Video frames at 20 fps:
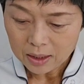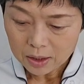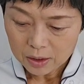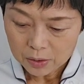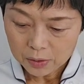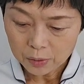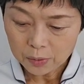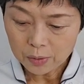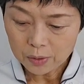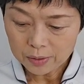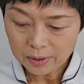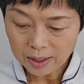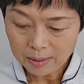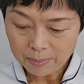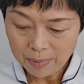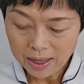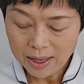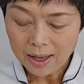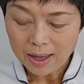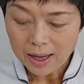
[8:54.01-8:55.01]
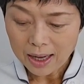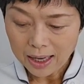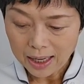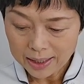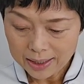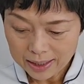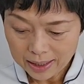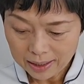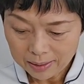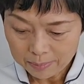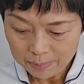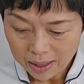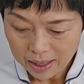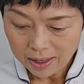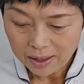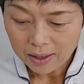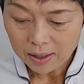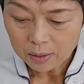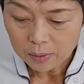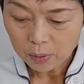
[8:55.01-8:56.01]
そのため早
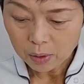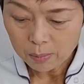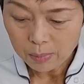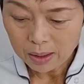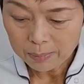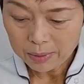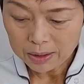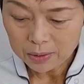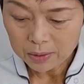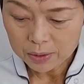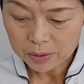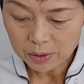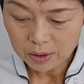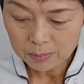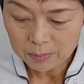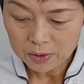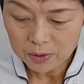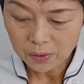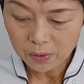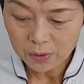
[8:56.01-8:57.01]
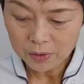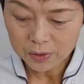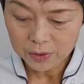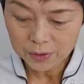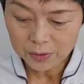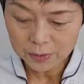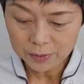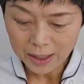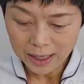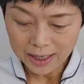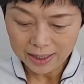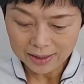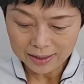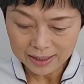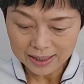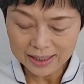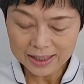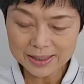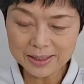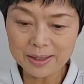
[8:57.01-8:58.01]
め、こまめの水分補給が
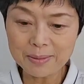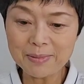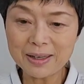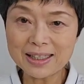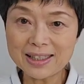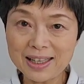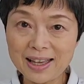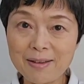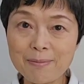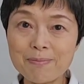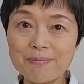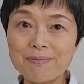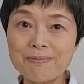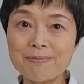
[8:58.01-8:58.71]
欠かせません。